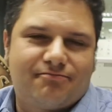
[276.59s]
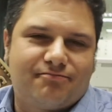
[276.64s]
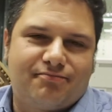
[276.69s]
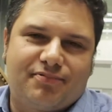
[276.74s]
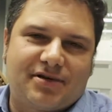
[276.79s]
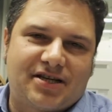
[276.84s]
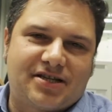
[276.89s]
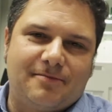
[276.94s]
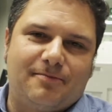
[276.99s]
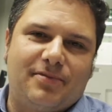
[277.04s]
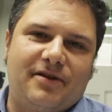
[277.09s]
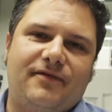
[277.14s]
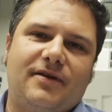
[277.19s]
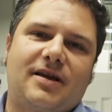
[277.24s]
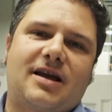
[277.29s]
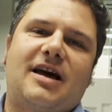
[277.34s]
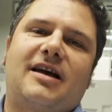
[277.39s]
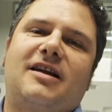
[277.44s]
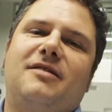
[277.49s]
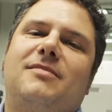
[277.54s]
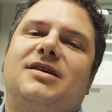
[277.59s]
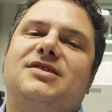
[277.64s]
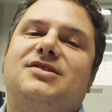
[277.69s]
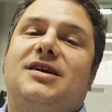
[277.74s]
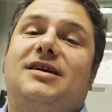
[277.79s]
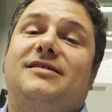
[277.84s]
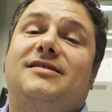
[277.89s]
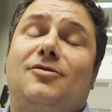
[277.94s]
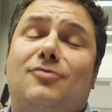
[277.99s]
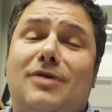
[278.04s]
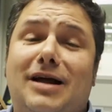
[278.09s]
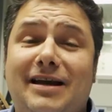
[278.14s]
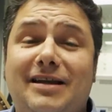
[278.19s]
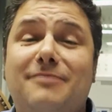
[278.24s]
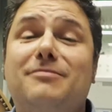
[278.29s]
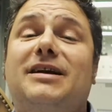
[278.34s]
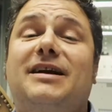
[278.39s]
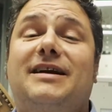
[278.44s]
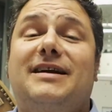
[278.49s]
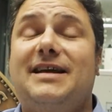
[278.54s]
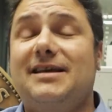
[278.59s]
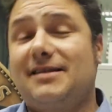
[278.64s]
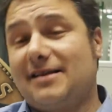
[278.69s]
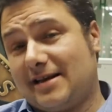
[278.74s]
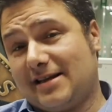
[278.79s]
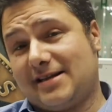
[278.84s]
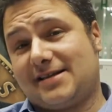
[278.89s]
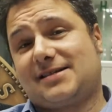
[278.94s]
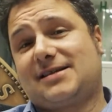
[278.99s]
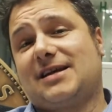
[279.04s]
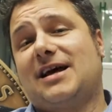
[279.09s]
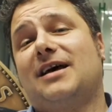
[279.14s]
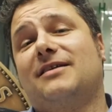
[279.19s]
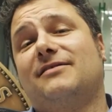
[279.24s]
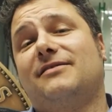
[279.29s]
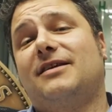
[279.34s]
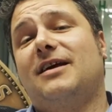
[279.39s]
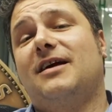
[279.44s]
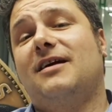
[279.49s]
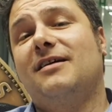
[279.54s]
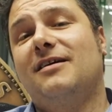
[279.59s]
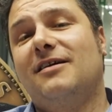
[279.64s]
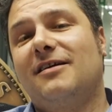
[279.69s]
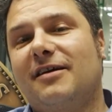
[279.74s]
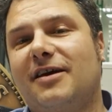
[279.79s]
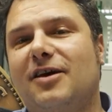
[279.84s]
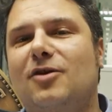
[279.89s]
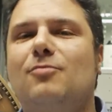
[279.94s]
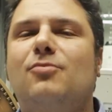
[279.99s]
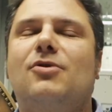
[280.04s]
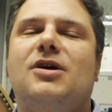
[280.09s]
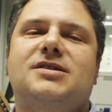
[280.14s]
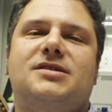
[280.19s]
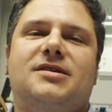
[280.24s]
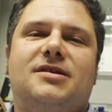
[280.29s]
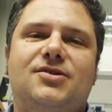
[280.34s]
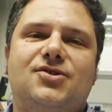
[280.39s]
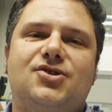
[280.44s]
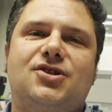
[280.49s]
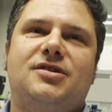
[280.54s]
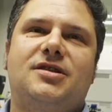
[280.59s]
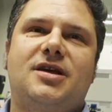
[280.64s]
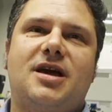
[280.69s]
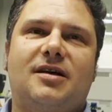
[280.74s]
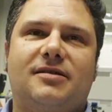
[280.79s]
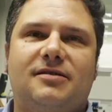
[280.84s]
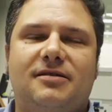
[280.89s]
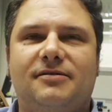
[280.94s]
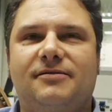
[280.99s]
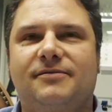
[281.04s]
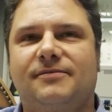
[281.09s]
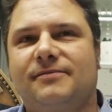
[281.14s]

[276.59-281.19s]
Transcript: Per semplificare, immaginate una libreria di Alessandria che non può essere incendiata.